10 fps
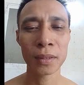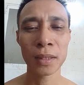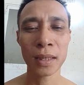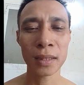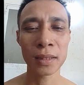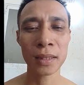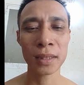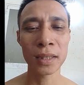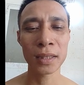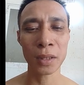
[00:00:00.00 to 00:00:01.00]
Thì đây là những
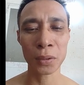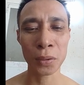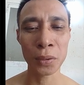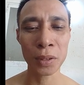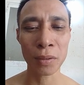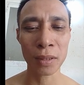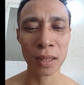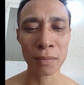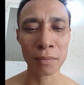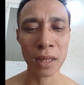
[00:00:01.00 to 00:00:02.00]
cái chia sẻ của tôi. Còn
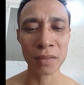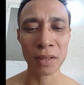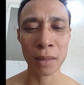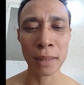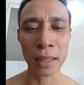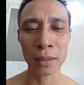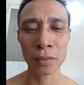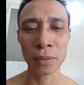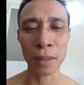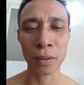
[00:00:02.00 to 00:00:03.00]
các bác và các bạn,
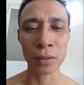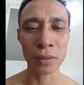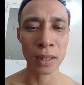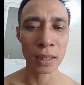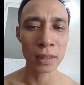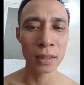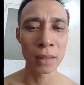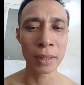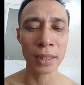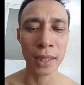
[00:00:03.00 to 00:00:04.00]
quý bà con chúng ta là những
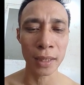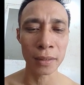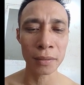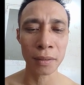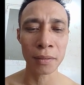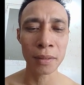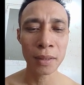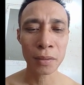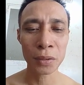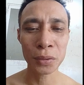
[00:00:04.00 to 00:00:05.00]
người mất tiền, đúng không?
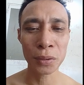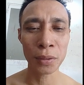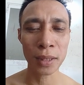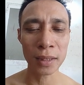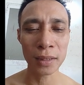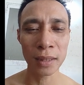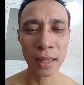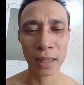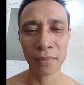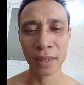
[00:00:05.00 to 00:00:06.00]
Còn chúng tôi là những người
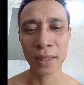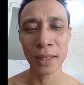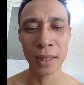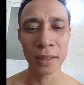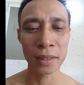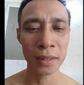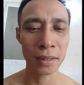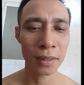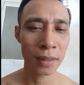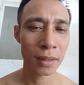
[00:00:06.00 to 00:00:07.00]
làm và lấy tiền,
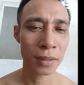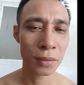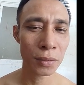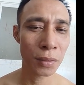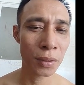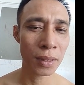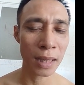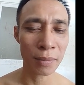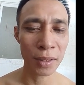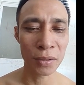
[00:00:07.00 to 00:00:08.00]
thì chúng tôi
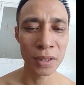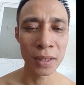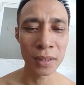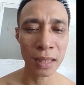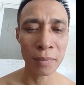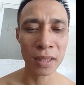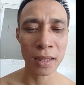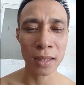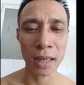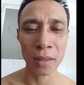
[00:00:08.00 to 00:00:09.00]
làm kiểu gì, làm bức
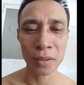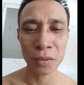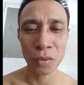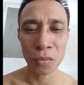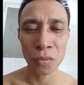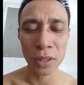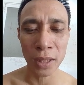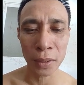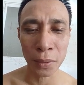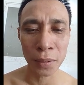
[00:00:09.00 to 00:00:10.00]
tranh nào thì chúng tôi cũng có
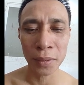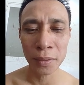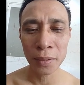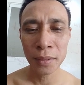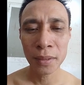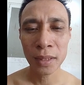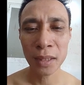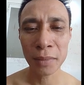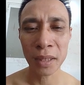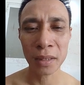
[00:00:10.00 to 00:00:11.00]
tiền thôi.
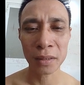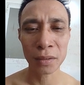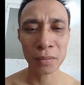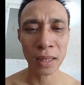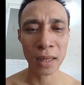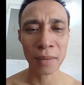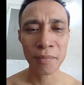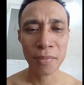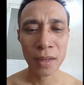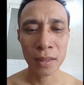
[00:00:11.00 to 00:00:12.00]
Thế nhưng mà chúng ta
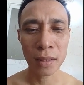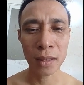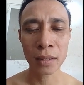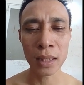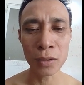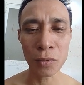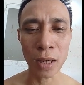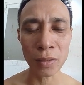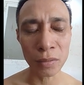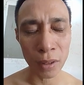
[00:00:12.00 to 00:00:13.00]
uh, tín
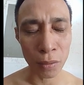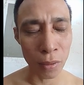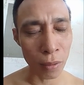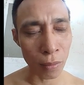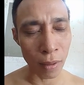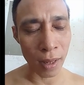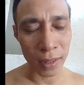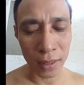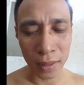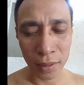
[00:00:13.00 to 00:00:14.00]
quá, chúng ta cuồng quá
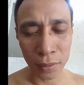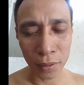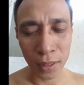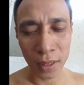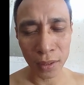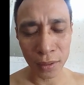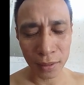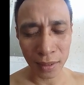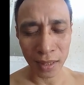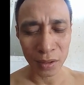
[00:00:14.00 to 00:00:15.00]
thì đôi khi
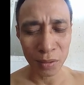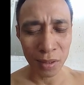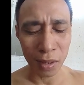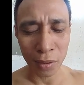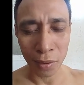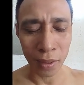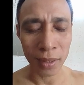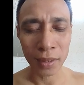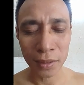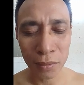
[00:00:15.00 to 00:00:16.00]
cái tác dụng ngược của nó ấy,